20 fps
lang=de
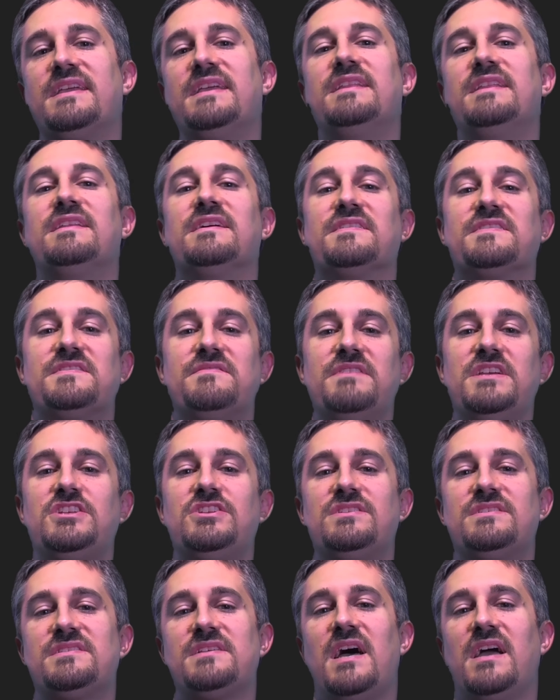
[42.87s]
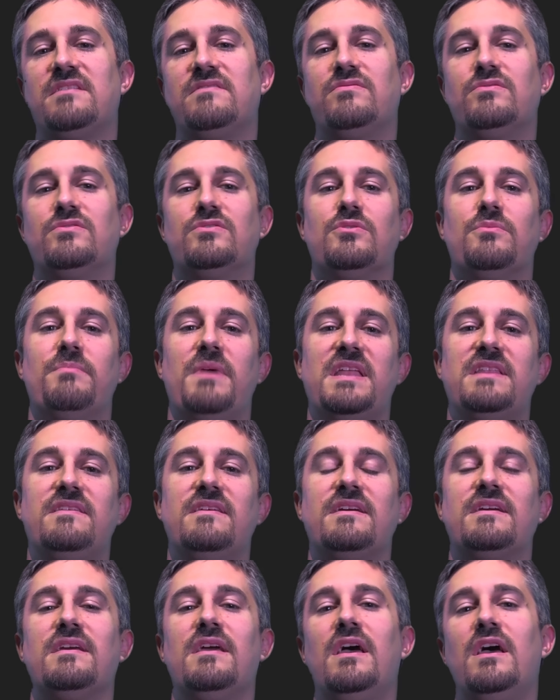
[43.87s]
in der Zwischenzeit von
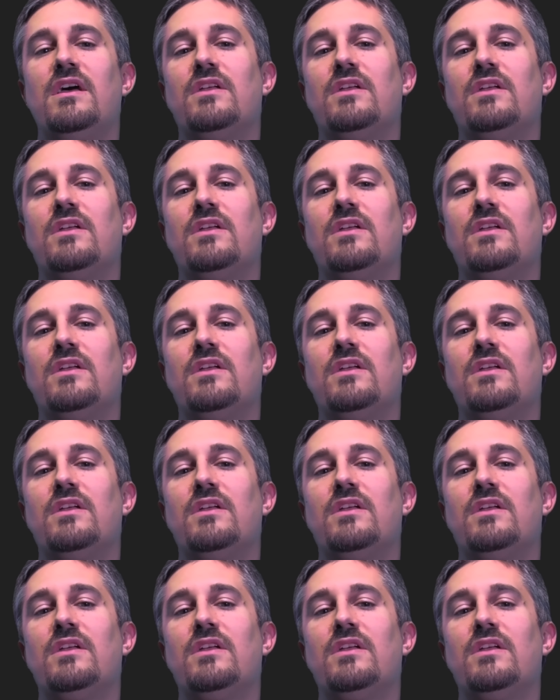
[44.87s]
Dometic